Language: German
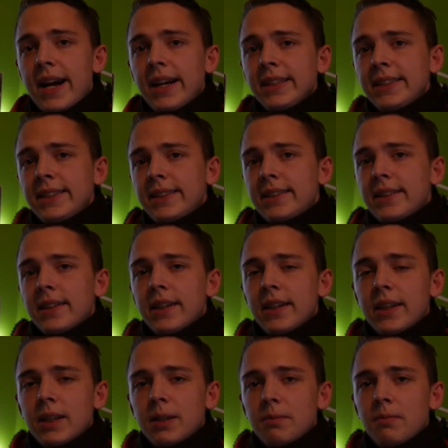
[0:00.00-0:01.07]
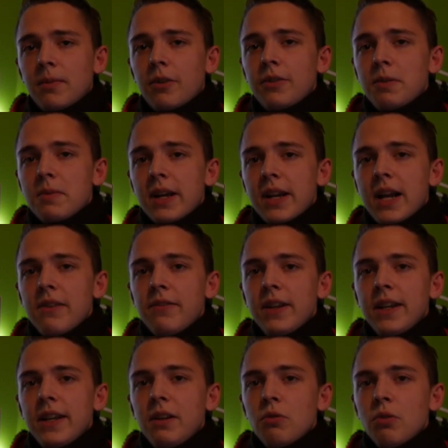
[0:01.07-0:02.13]
Angst, ähm, auf dem Kanal
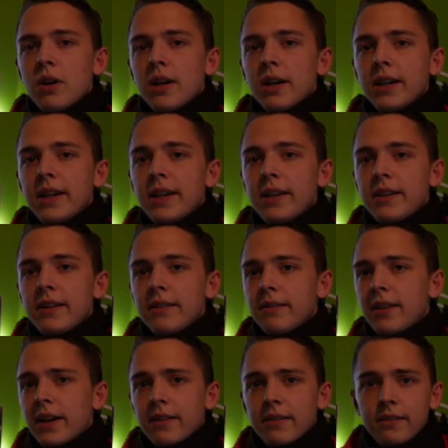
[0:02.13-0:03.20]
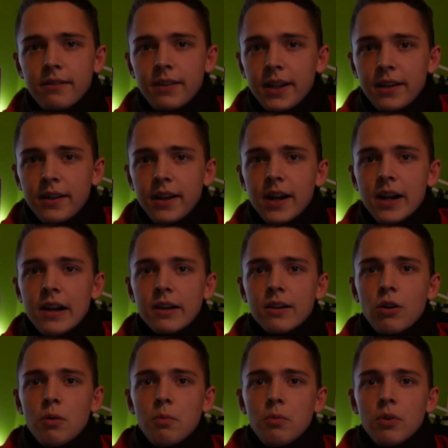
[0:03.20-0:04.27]
wird nicht nur dann GTA
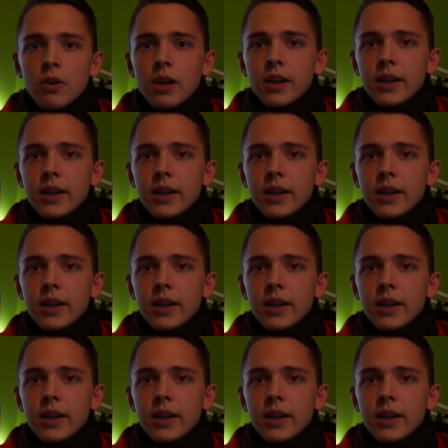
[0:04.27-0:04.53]
kommen oder